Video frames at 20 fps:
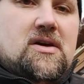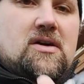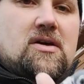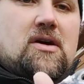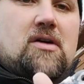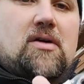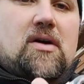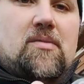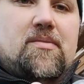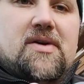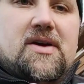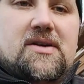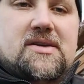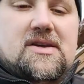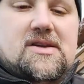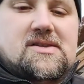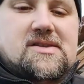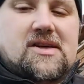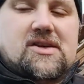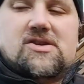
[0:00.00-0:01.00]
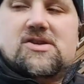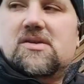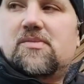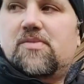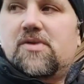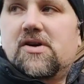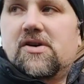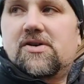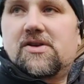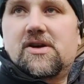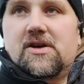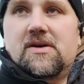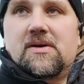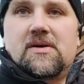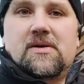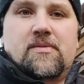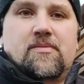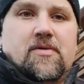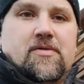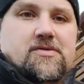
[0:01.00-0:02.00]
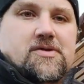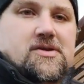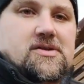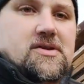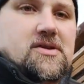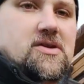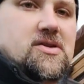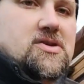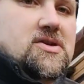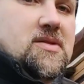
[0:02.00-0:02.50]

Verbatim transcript: Gołąbek też zaszczepiony po wszystkich